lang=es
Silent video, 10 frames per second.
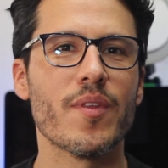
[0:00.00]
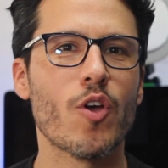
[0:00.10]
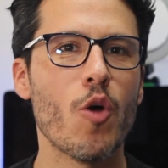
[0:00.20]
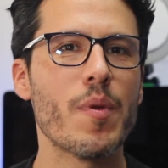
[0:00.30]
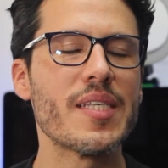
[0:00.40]

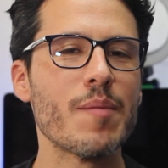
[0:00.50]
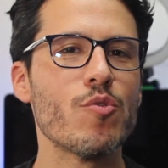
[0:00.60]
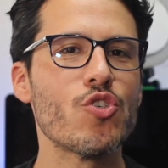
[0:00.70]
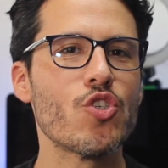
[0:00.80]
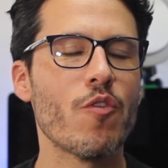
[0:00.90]

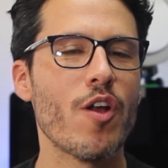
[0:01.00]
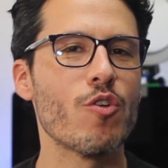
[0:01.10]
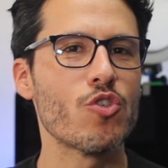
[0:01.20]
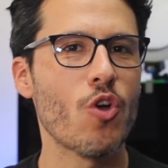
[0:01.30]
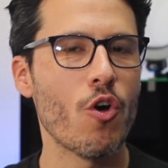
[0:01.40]
Conversemos sobre
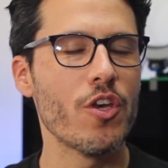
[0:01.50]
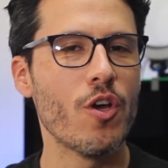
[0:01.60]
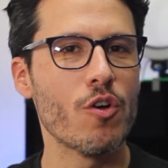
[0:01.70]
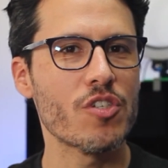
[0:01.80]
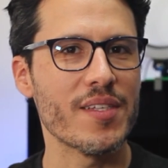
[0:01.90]
los
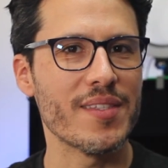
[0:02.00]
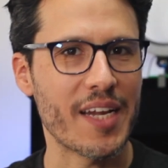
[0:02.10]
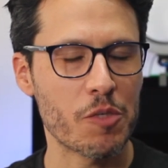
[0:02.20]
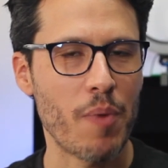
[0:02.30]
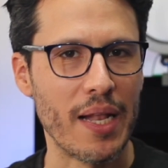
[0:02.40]
códigos de
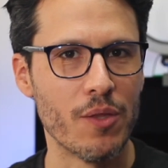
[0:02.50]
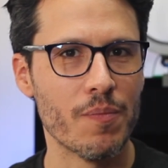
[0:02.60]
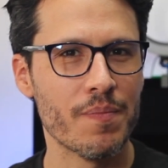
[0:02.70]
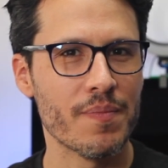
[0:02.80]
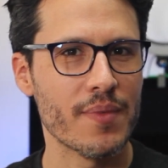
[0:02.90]
respaldo.
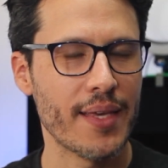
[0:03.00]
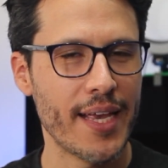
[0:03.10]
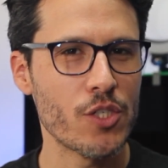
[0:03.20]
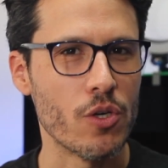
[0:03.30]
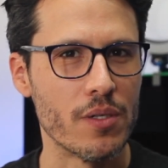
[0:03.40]

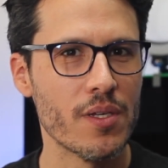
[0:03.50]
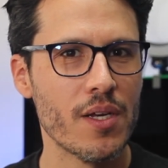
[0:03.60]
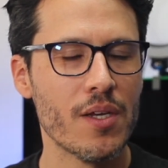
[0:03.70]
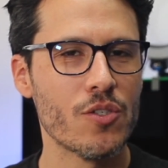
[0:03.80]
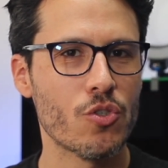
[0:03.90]
¿Qué son?
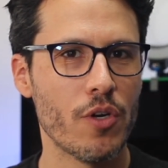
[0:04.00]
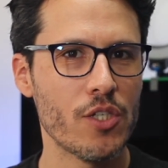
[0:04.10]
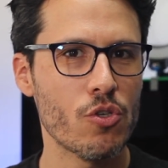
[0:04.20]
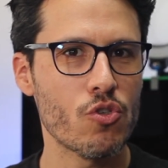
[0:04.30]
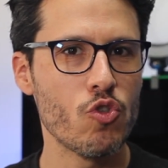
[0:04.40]
Son
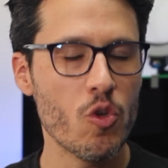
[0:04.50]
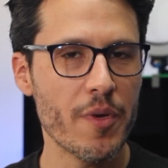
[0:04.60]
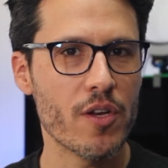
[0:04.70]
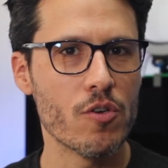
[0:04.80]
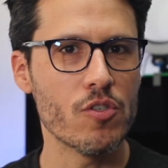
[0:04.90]
esos
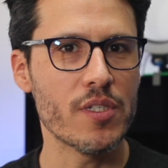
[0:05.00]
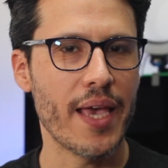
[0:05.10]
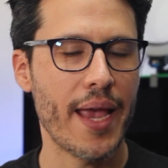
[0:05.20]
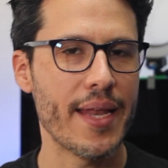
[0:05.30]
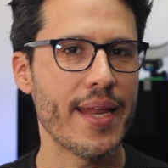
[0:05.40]
números
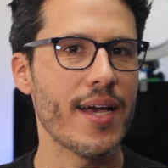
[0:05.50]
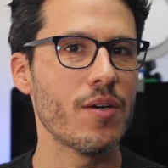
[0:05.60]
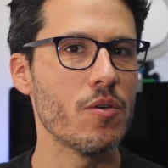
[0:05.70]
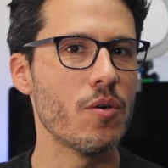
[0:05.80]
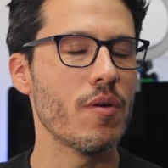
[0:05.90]
que genera
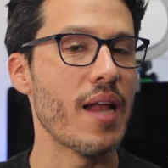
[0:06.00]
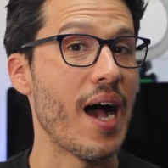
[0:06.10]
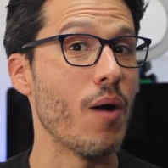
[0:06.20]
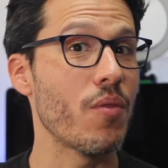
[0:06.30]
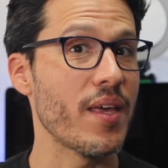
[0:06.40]
Google
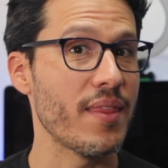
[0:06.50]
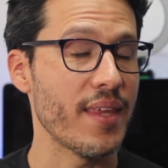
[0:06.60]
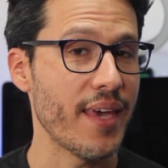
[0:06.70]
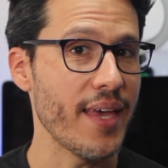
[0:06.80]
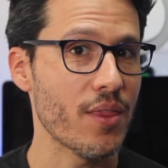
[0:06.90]

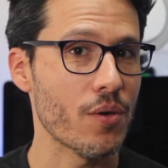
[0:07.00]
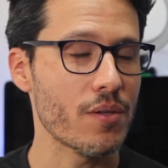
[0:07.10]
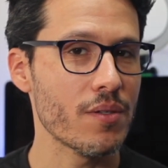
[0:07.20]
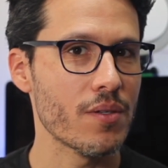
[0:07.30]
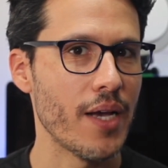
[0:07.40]

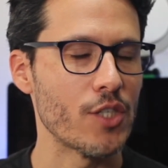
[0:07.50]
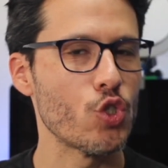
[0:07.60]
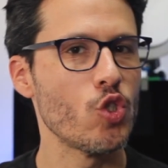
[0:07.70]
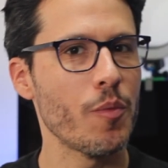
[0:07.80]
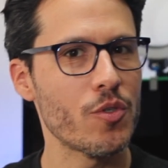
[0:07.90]
Authenticator,
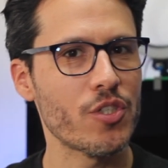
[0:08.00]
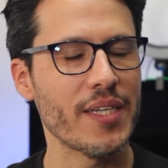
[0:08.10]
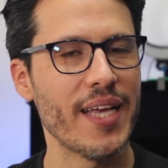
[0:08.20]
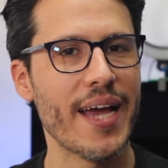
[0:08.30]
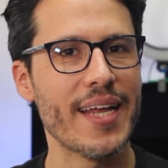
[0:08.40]
esos números
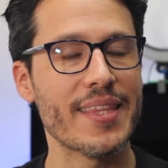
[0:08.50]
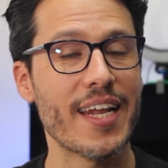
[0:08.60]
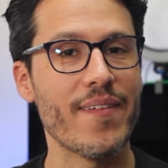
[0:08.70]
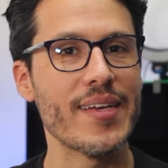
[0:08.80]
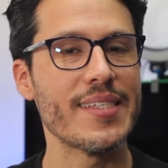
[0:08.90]
que llegan a
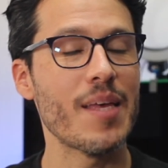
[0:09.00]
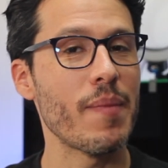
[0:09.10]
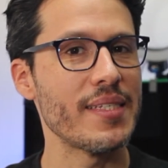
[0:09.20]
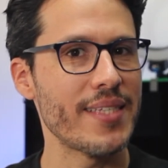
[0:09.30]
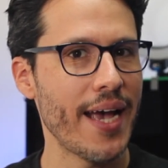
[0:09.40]
través de
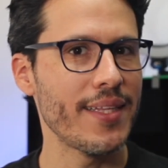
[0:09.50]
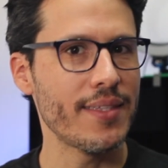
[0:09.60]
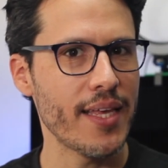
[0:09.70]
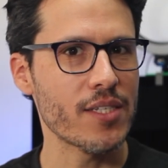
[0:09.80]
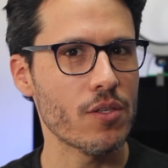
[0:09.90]
mensajes de
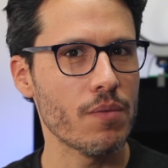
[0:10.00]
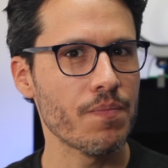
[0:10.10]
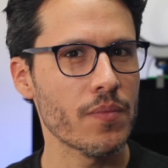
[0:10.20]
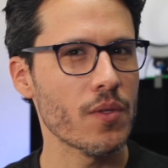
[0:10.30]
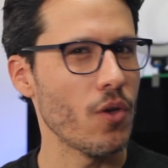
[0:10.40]
texto
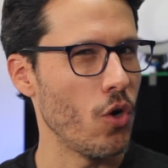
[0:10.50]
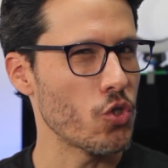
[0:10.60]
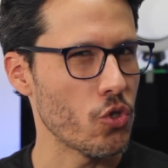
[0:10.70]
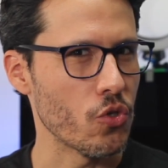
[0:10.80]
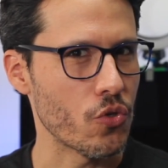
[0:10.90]
o
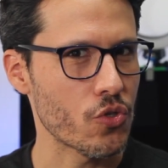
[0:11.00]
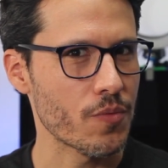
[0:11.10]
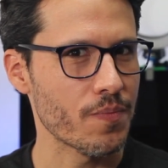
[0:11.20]
son otros.